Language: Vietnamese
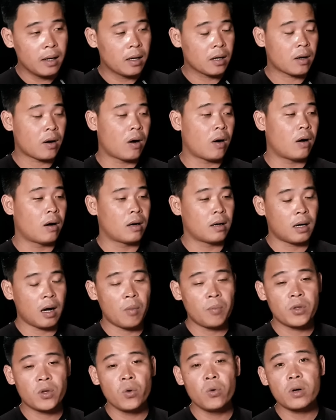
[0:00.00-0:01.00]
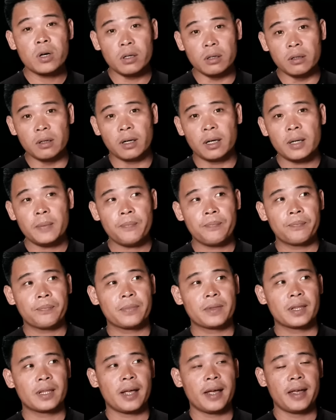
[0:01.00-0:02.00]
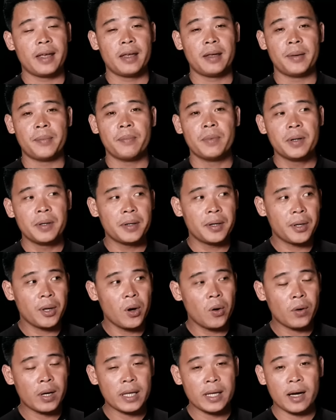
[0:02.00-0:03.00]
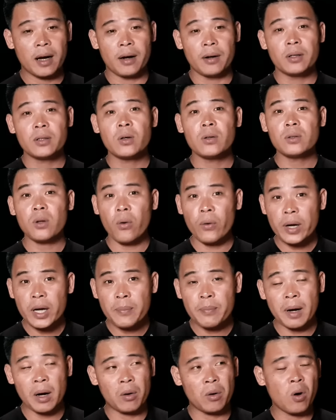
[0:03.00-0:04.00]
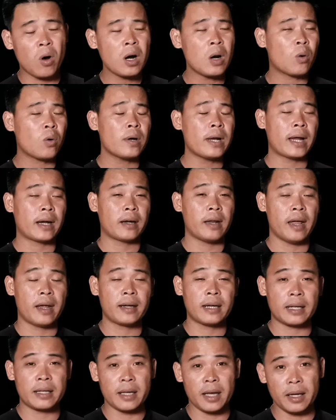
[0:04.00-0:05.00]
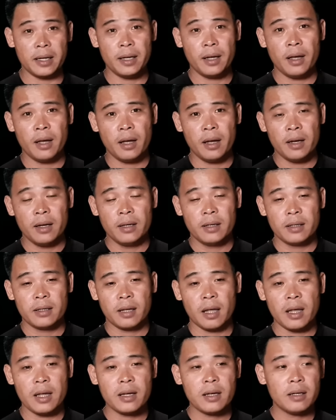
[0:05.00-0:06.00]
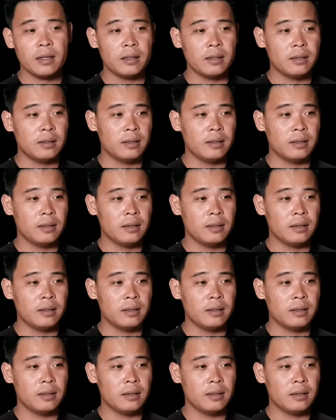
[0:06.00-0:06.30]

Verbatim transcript: còn ông chú cường á thì mưa vô cái trời nó tối tối mà đó đâu có đèn điện đèn gì chỉ ờ,